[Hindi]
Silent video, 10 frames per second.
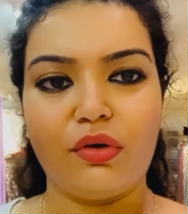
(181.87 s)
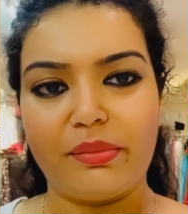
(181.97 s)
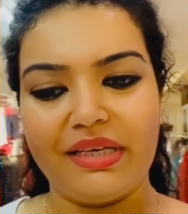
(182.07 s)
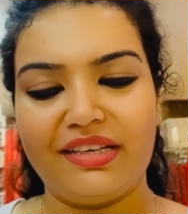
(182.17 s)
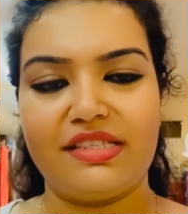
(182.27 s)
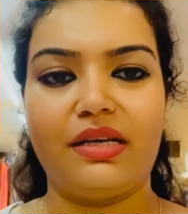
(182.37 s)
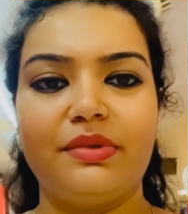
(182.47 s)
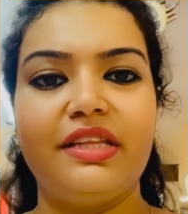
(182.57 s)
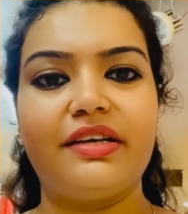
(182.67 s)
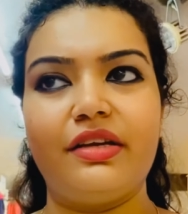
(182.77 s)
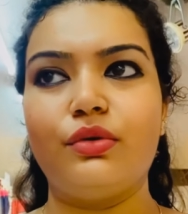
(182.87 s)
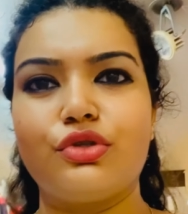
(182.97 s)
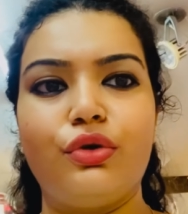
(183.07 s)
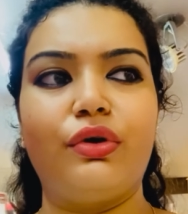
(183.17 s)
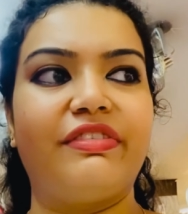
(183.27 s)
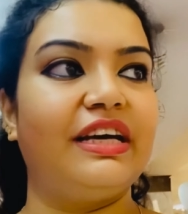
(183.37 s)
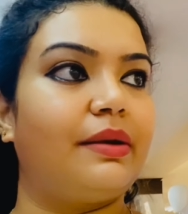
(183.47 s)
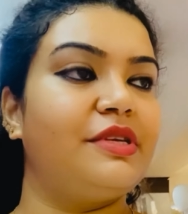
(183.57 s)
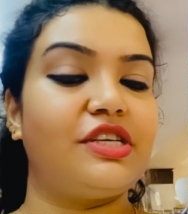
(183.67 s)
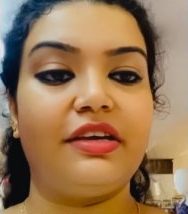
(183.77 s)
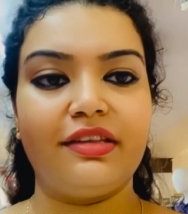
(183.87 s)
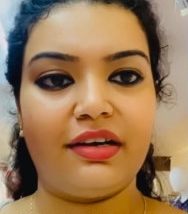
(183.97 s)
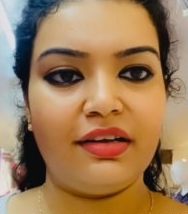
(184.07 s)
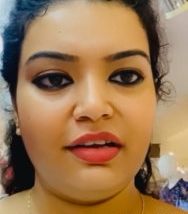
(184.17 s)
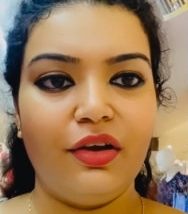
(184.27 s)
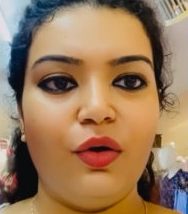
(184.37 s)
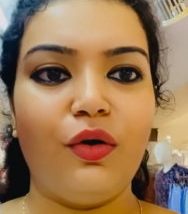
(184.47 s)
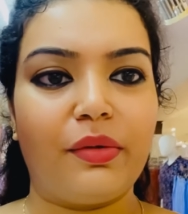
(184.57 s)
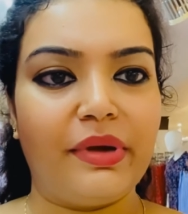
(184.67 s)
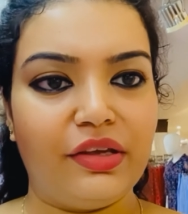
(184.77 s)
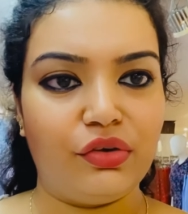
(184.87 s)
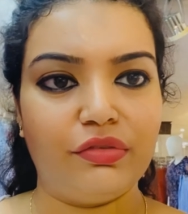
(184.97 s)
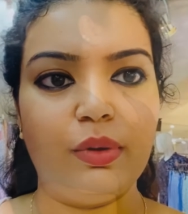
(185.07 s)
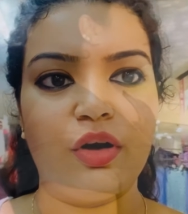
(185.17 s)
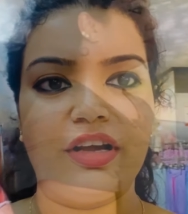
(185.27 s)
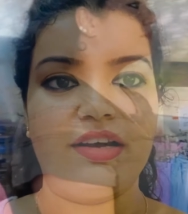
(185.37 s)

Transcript: और मेरी कज़न अभी देख रही है कुछ लोअर वगैरह भी चाहिए था और मैं यही ब्लॉगिंग